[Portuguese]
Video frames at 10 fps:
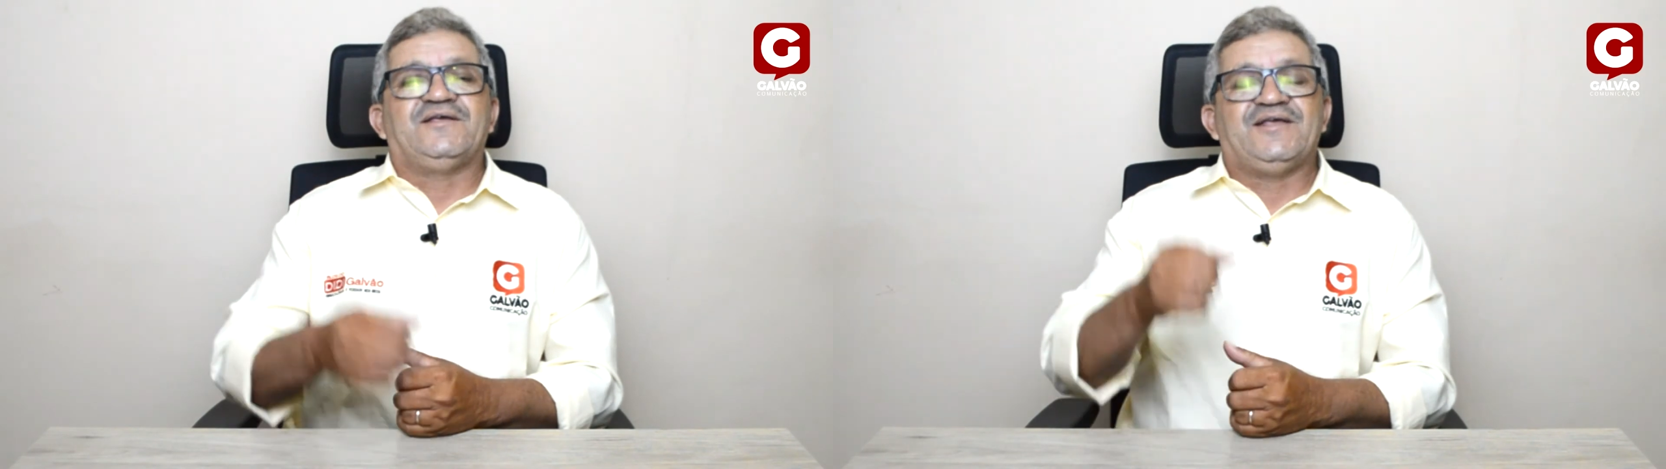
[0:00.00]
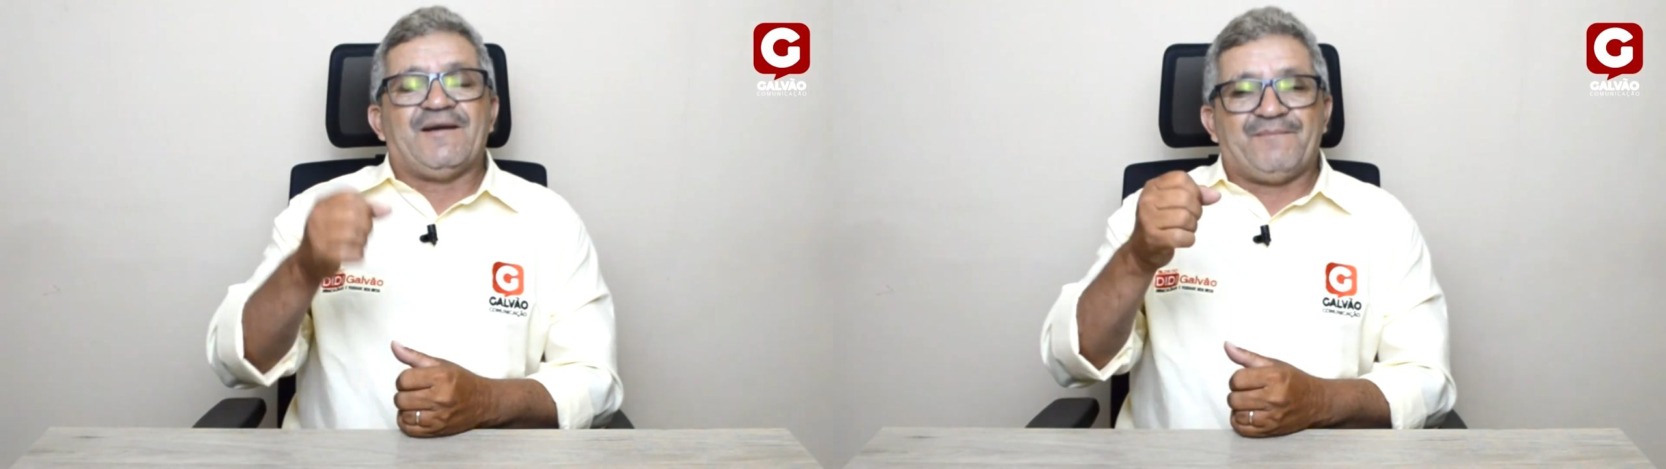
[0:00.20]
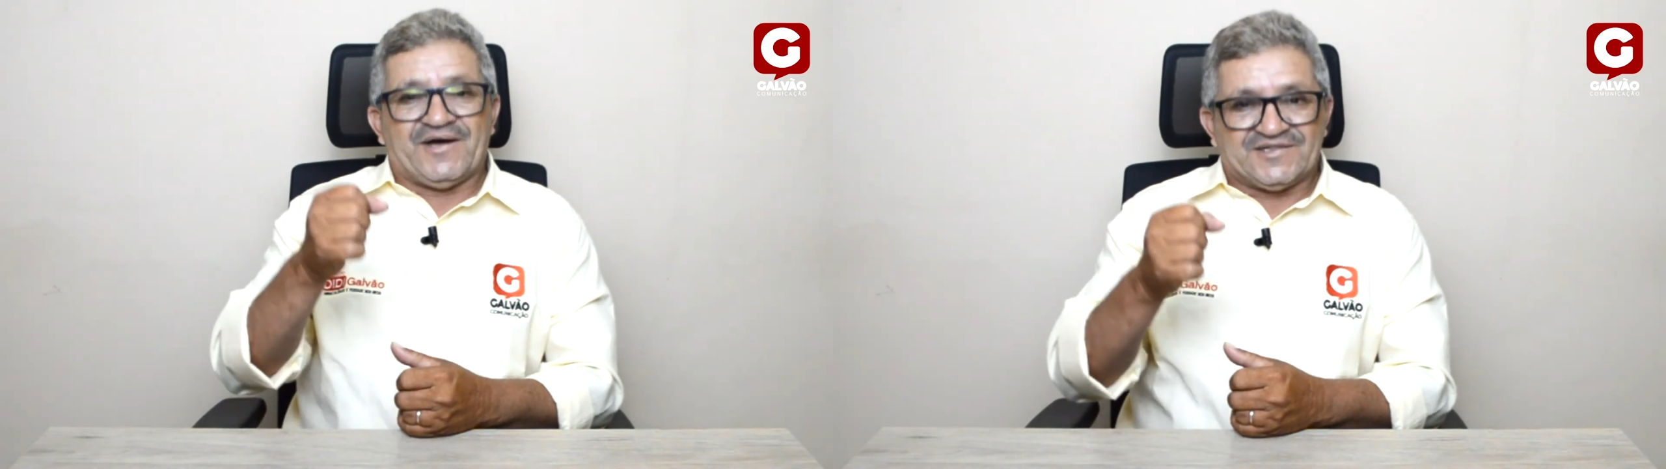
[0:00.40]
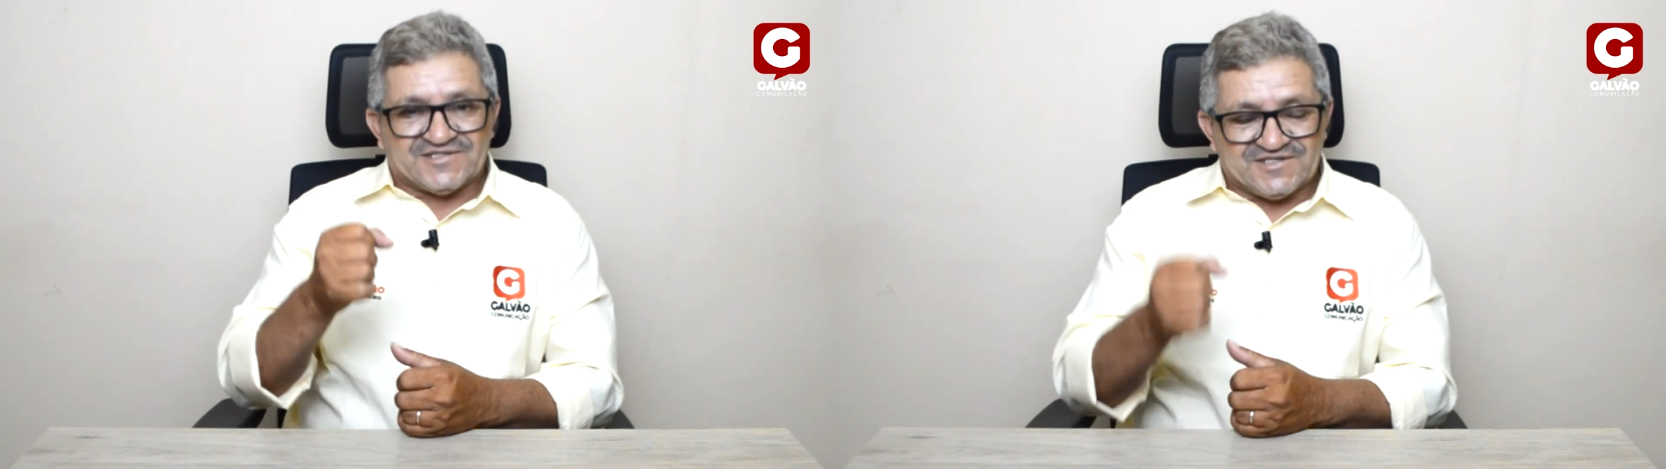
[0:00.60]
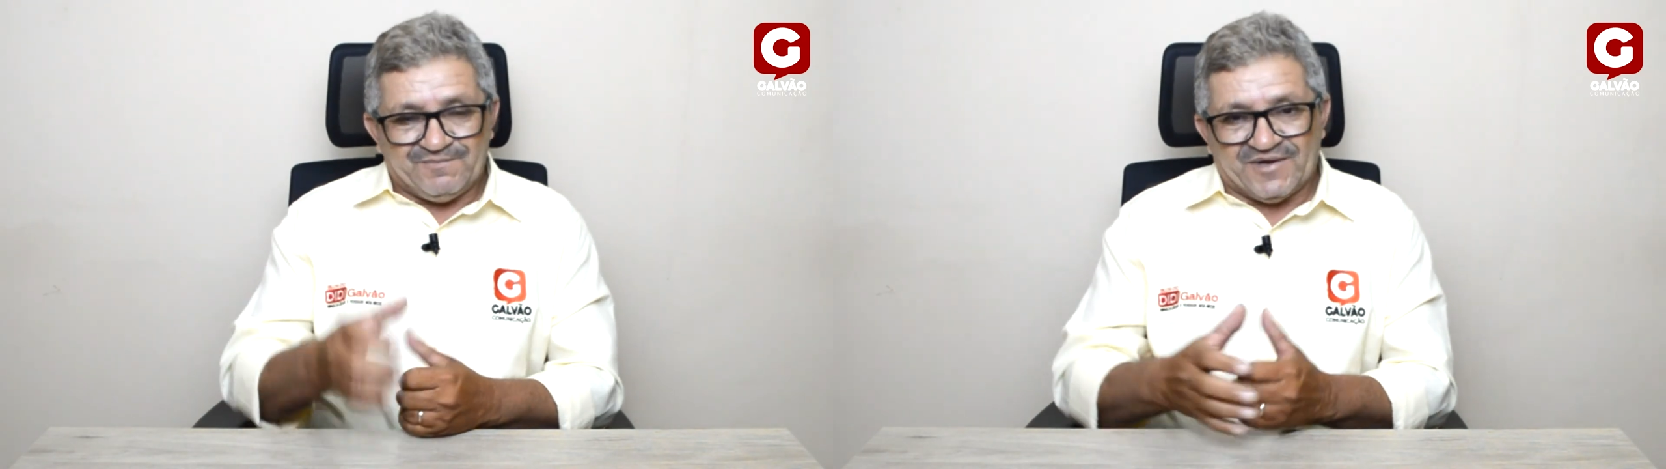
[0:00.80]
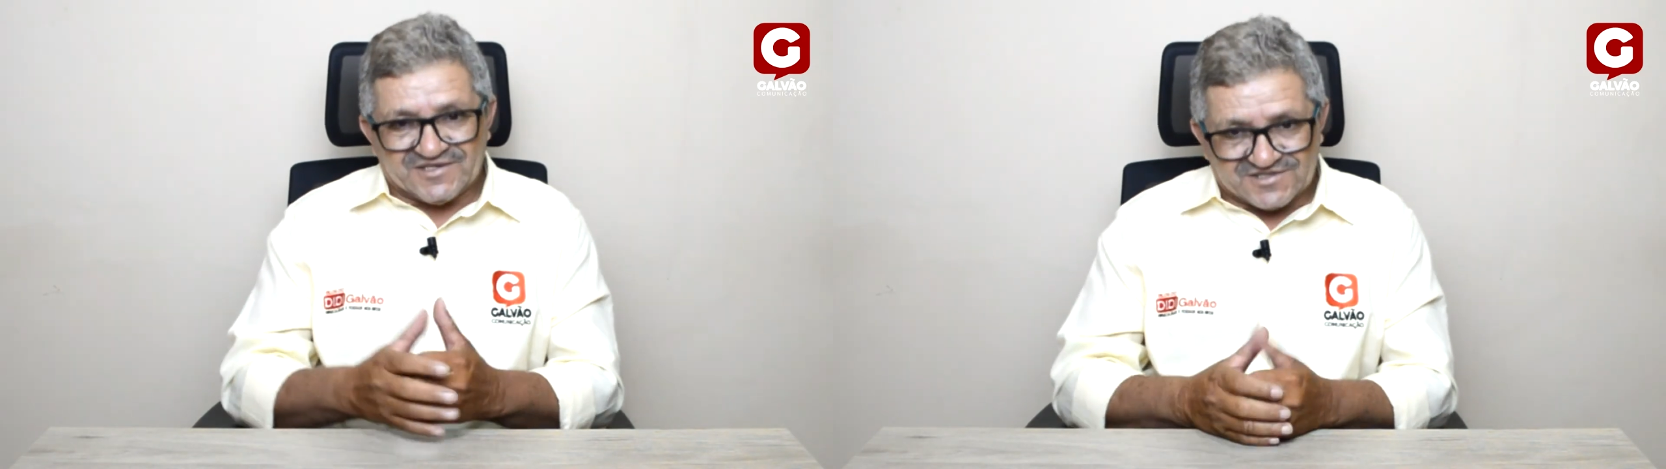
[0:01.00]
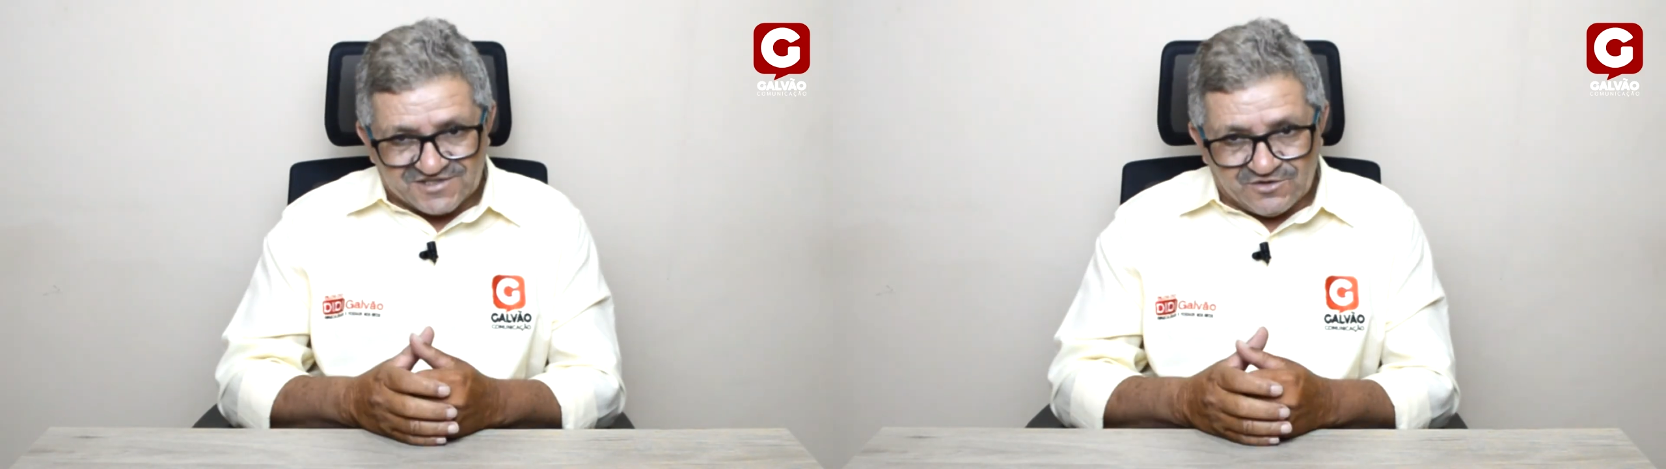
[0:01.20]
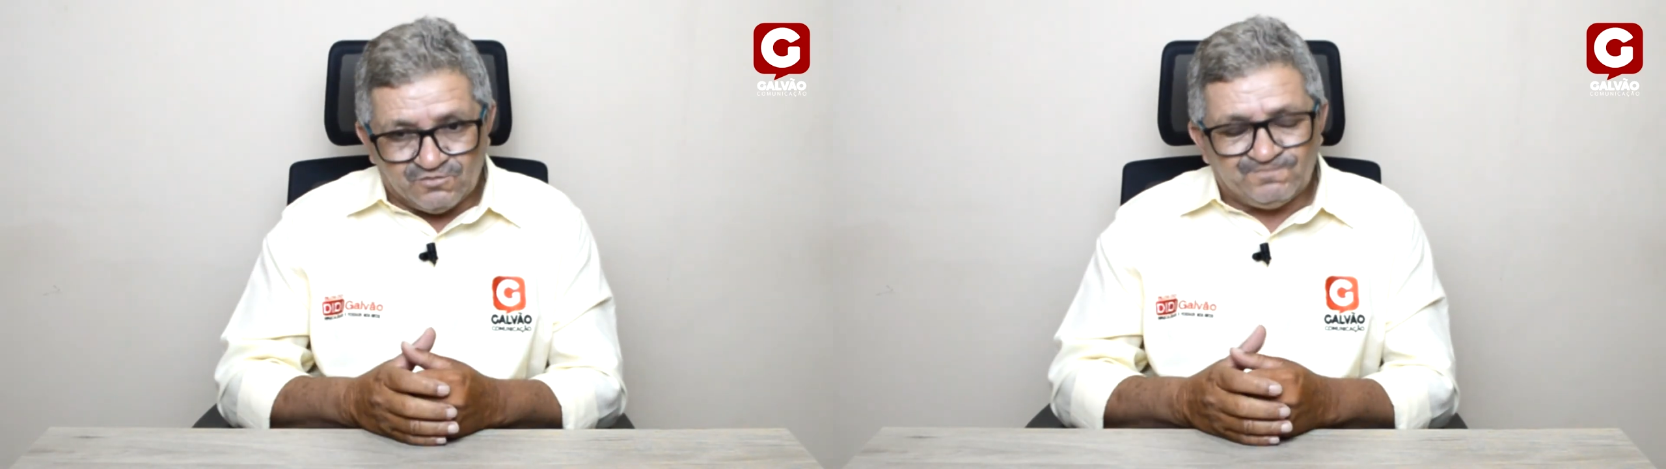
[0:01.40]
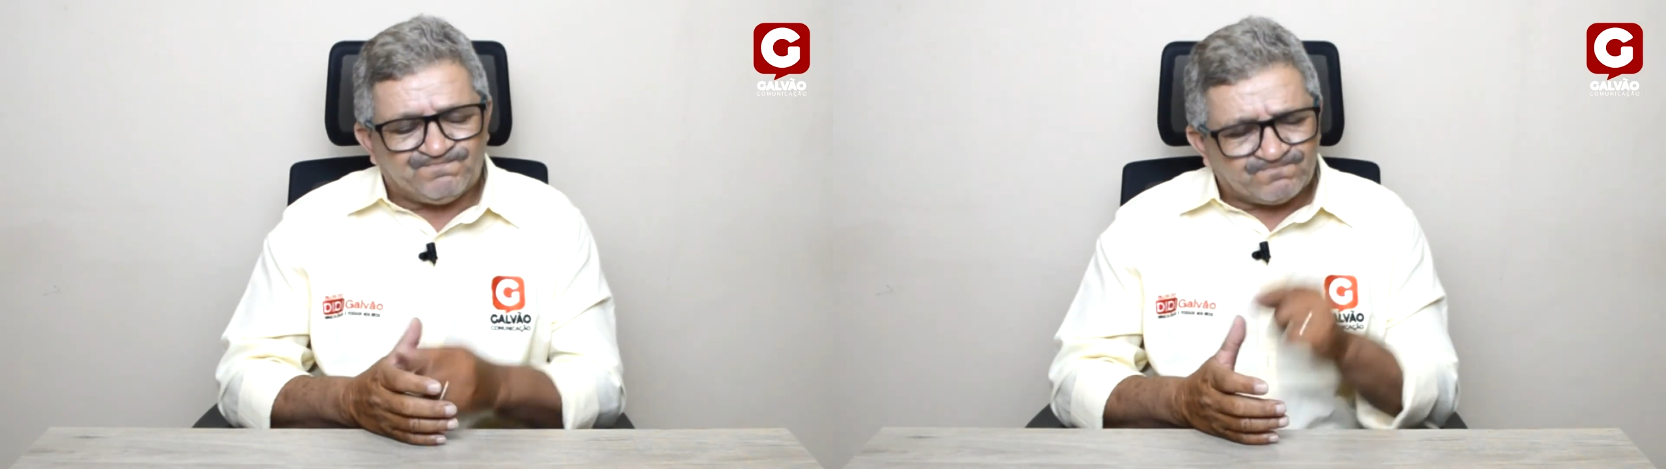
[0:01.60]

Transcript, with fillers: e a participação